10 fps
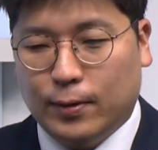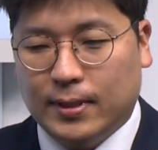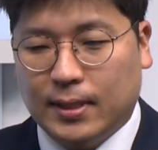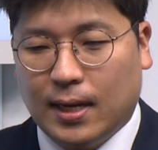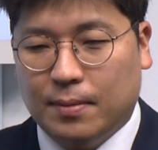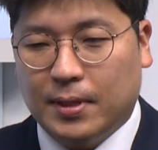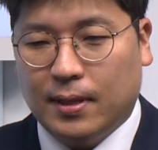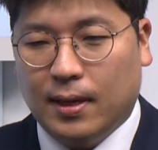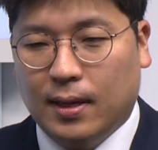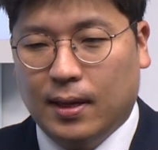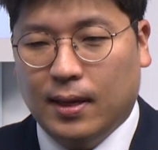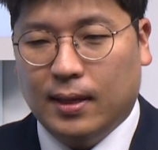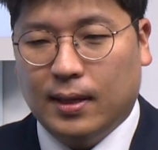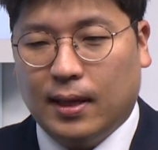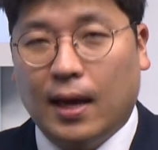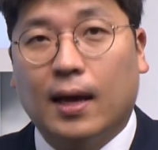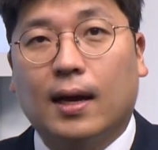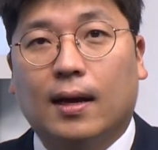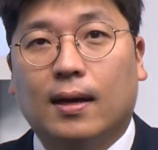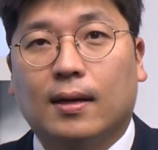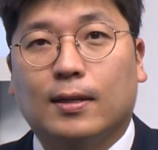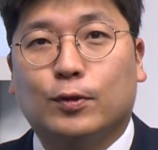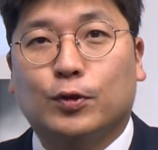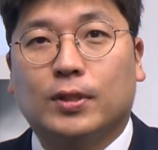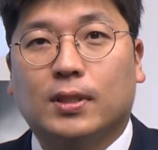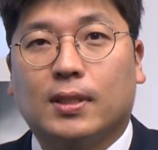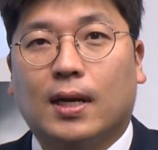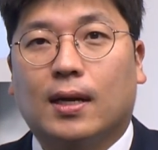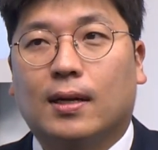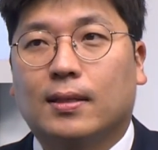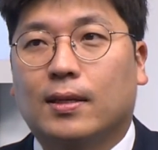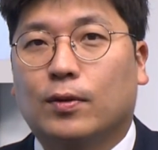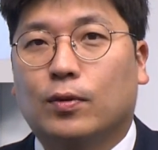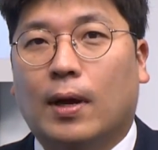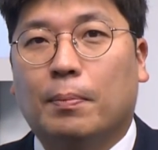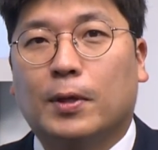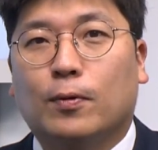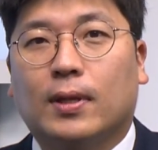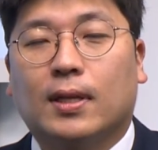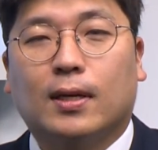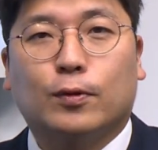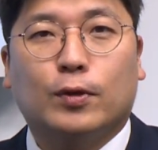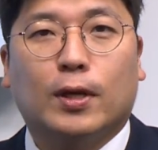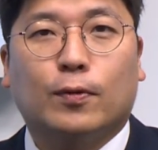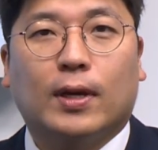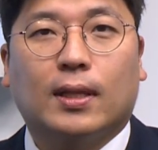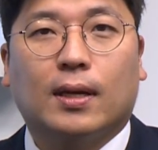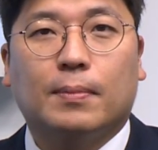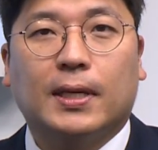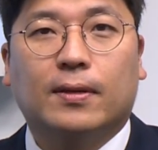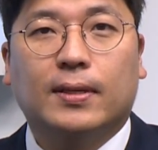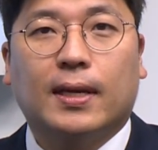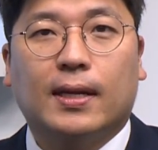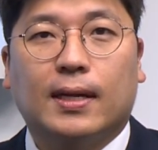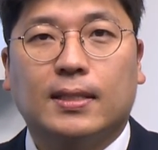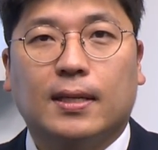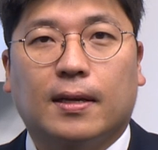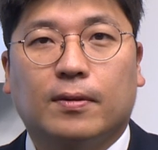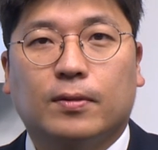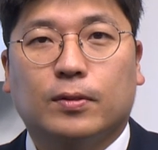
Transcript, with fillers: 있는 사람인데 이 개가 주인을 따라가는데 앞에도 갔다가 뒤에도 갔다가 막 이런 얘기를 하잖아요.